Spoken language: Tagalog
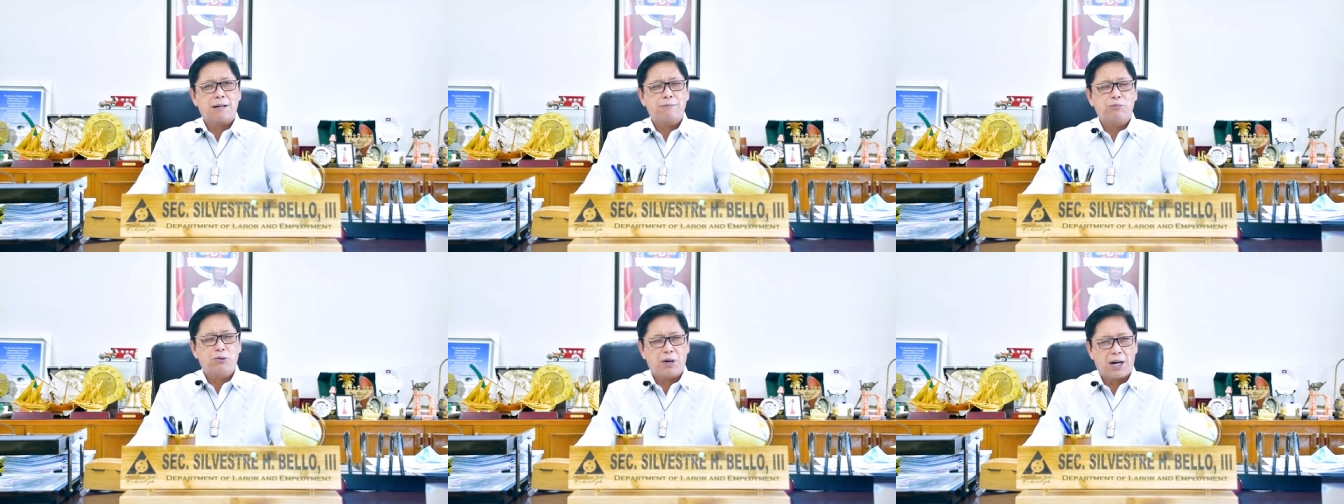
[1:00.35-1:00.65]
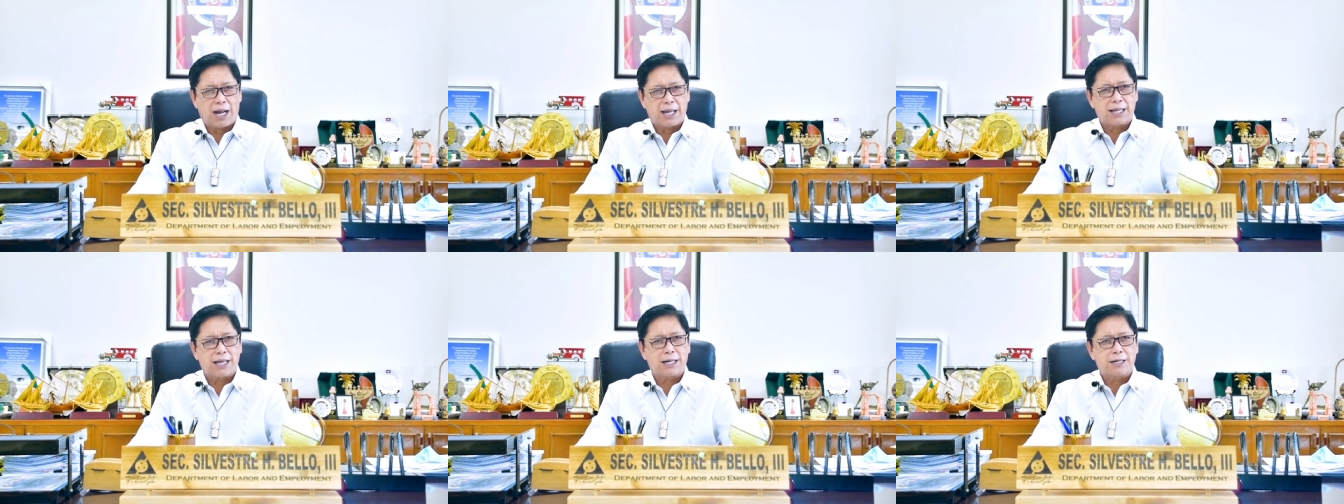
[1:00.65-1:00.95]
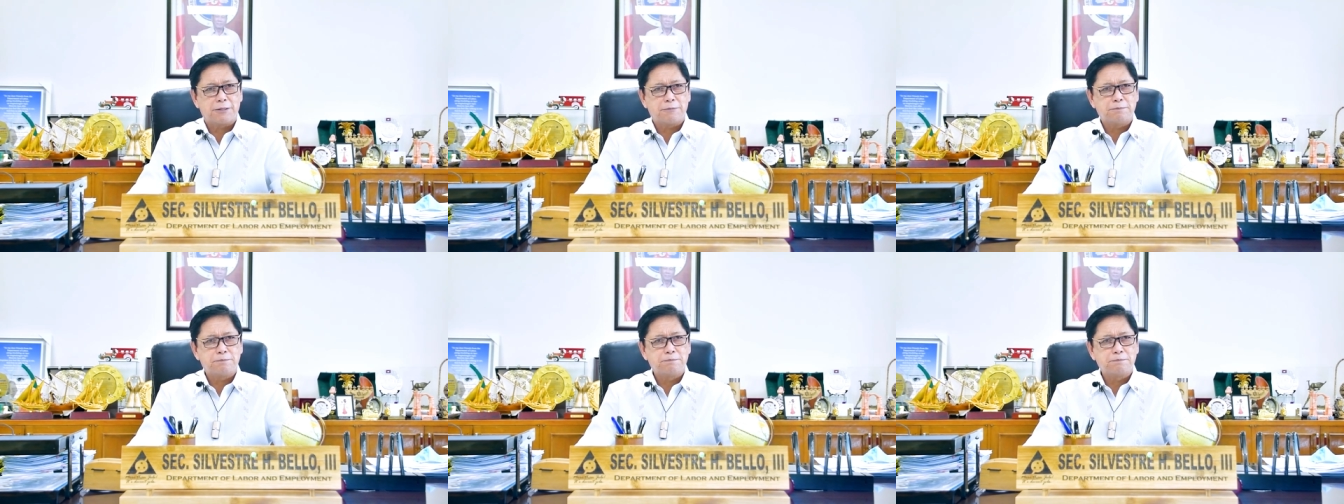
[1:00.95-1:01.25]

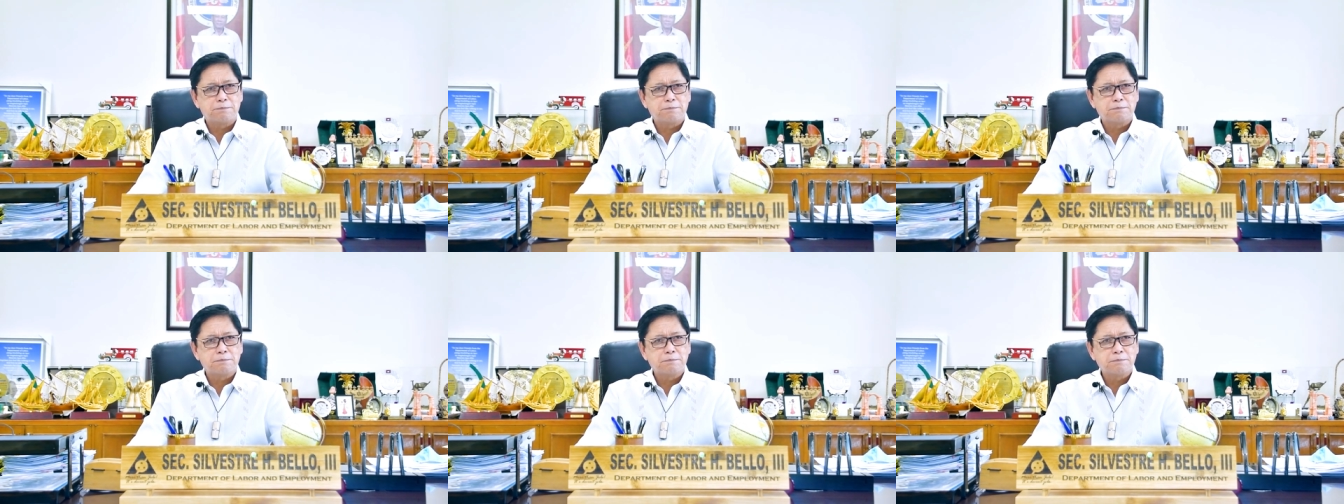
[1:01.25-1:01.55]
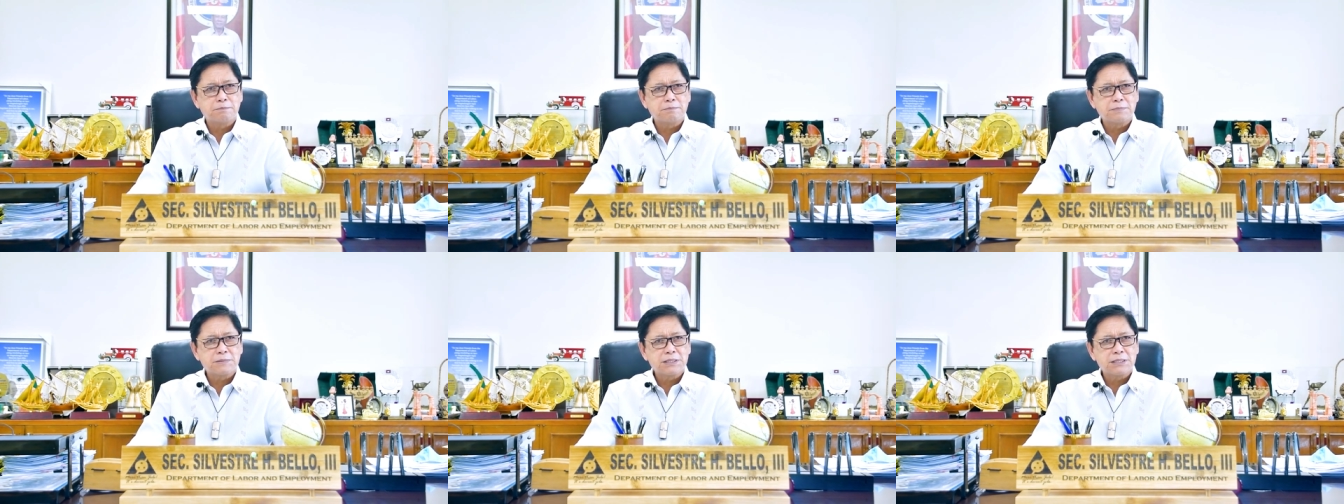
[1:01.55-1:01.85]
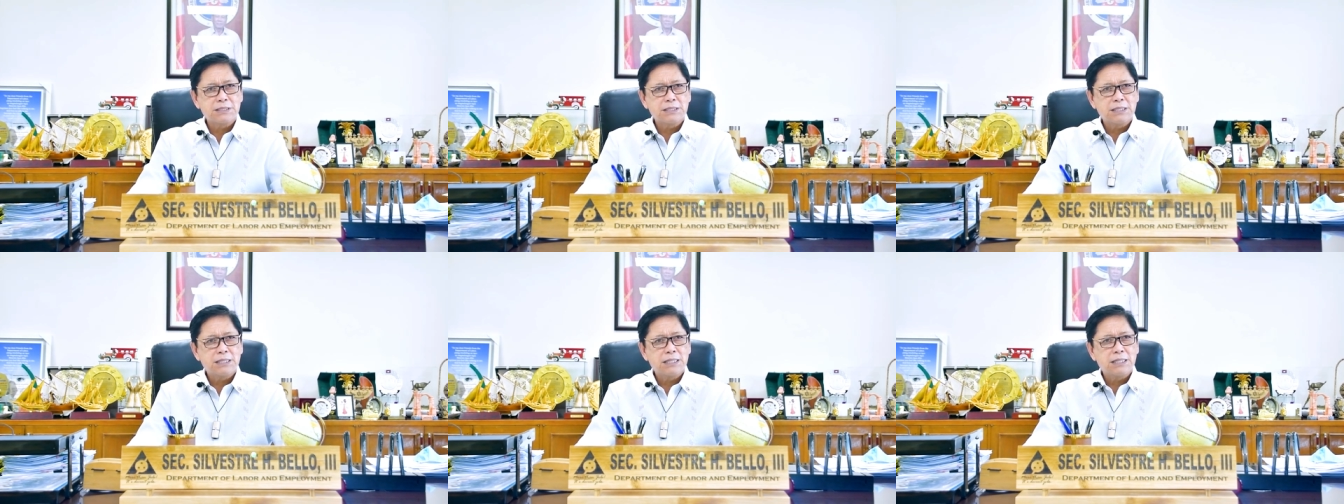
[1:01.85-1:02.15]
kabuhayan.
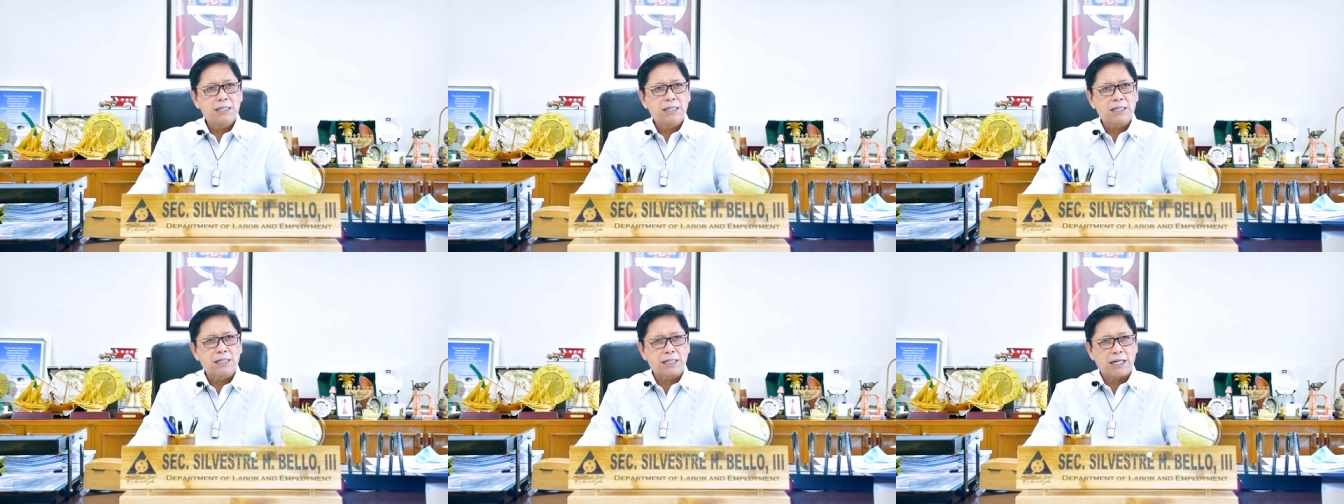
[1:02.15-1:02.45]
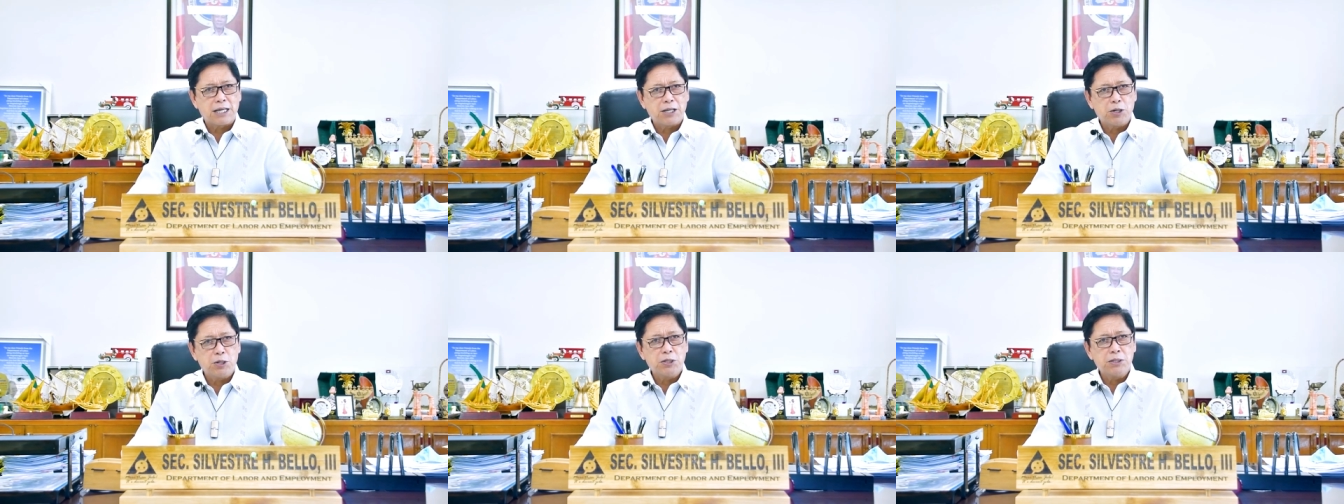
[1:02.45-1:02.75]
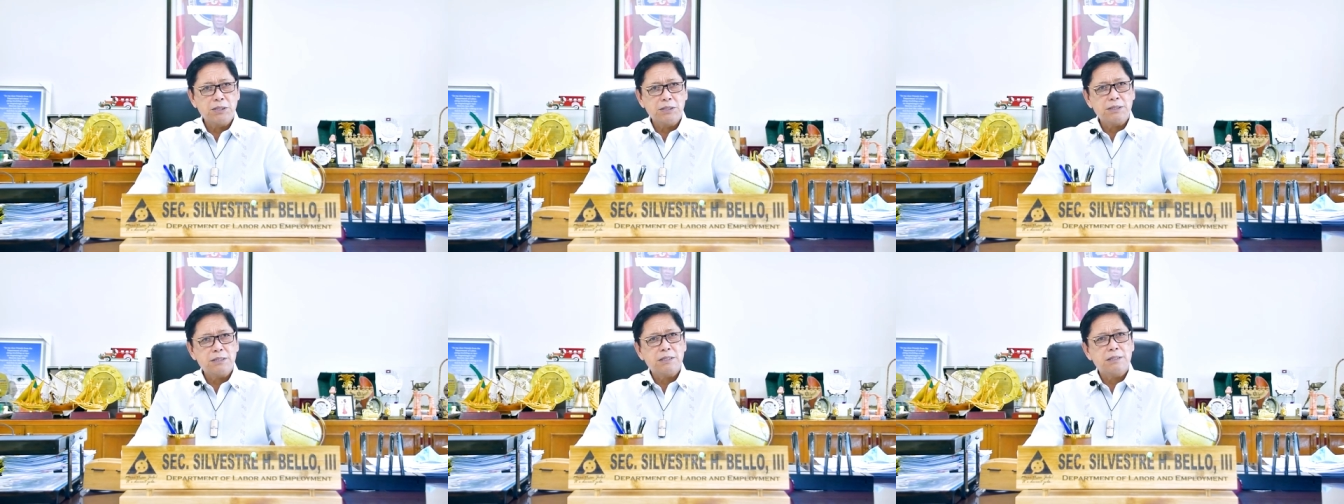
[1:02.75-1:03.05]

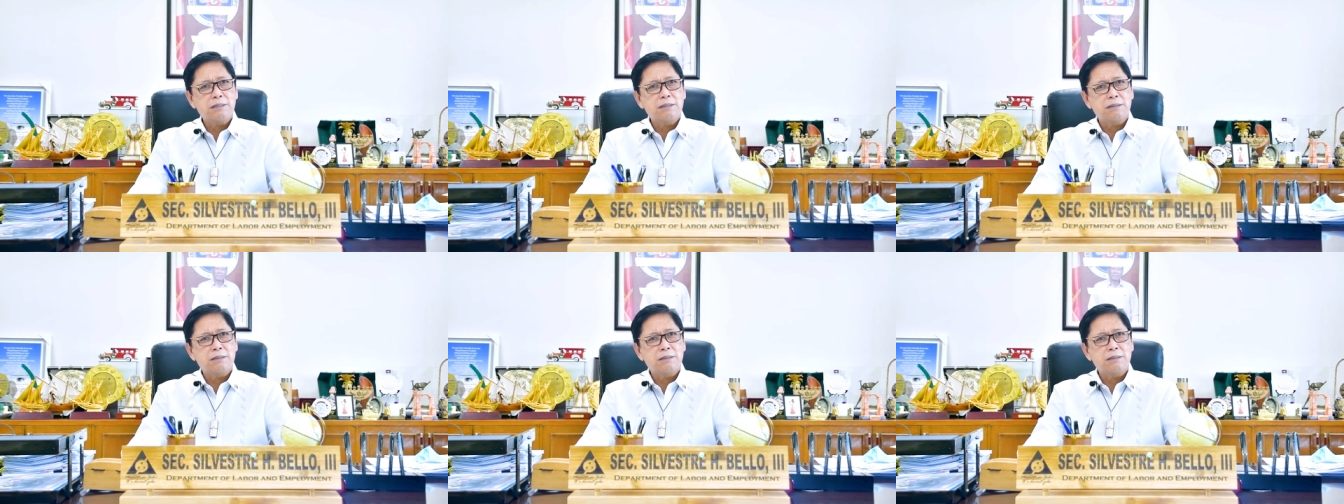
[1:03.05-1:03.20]
Ngayon,